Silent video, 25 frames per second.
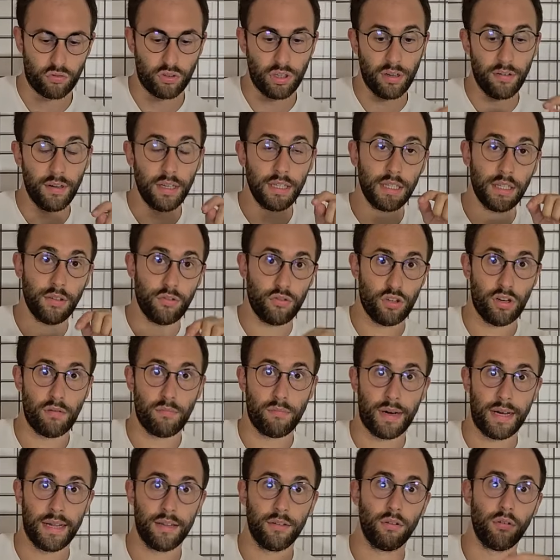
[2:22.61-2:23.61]
se ce l'avete c'è
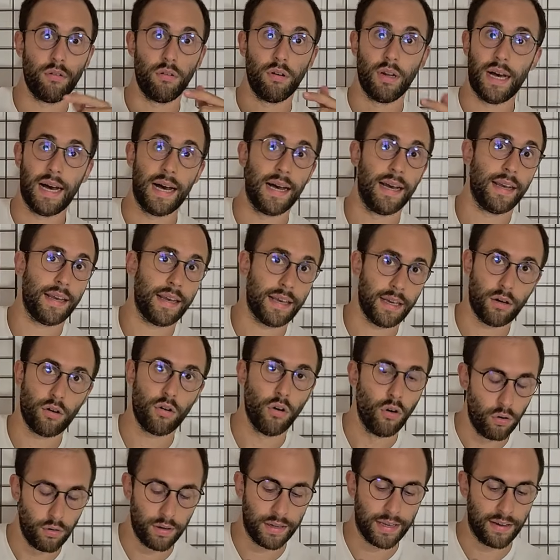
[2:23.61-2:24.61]
il bundle anche
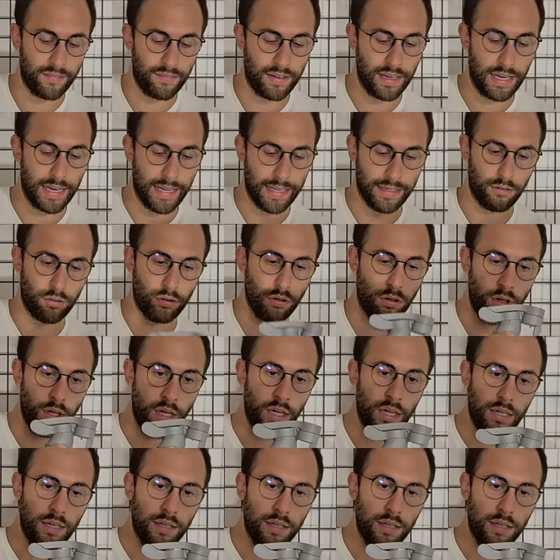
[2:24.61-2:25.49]
col cavalletto.